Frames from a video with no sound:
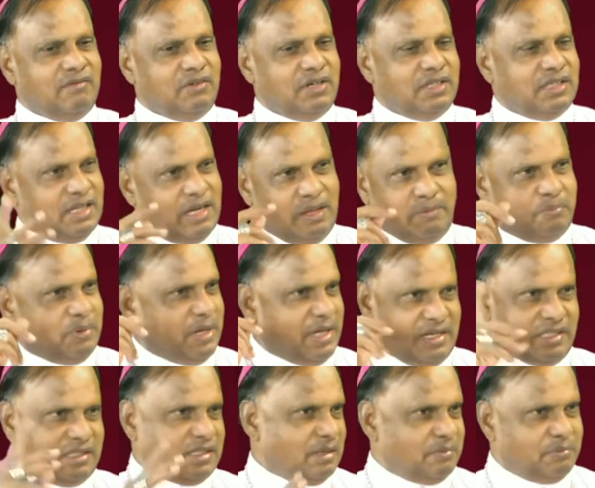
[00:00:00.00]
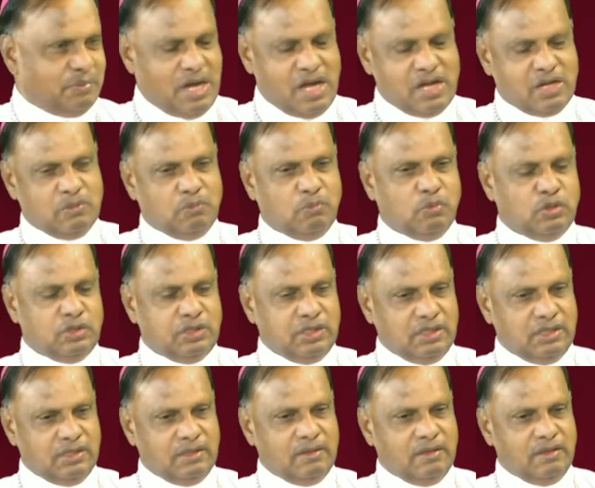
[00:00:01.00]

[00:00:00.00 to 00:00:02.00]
விடுதலை பயணத்தில் பார்க்கும்போது